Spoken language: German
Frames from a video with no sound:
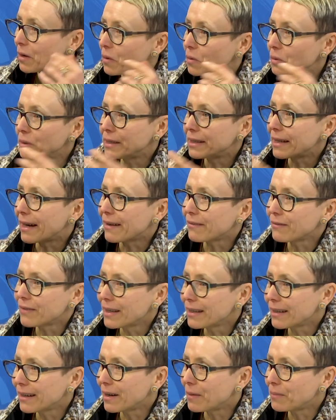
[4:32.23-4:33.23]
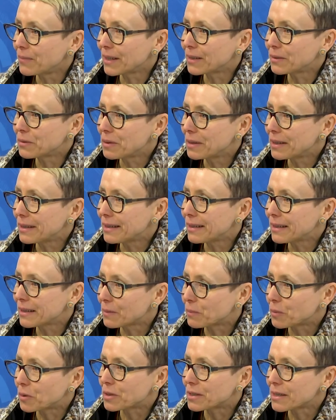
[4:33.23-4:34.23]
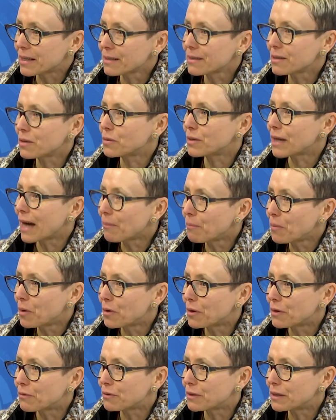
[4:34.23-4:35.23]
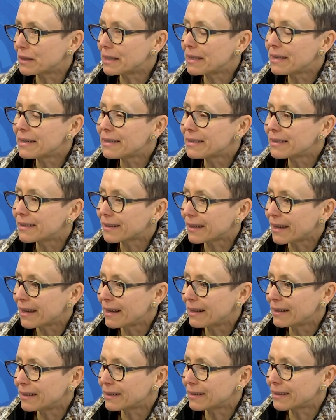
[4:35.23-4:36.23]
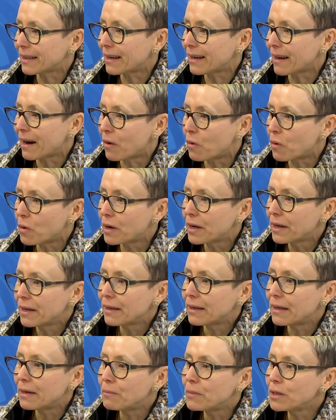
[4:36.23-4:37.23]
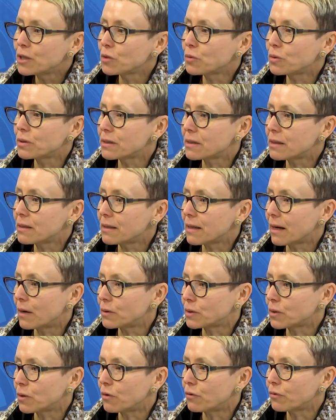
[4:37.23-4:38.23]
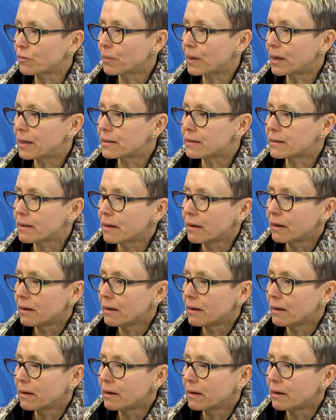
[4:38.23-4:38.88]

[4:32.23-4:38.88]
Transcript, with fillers: und die Anwender haben natürlich ihre Prozesse und Abläufe, die in der Regel ja dann auch eine Mischung sind aus oftmals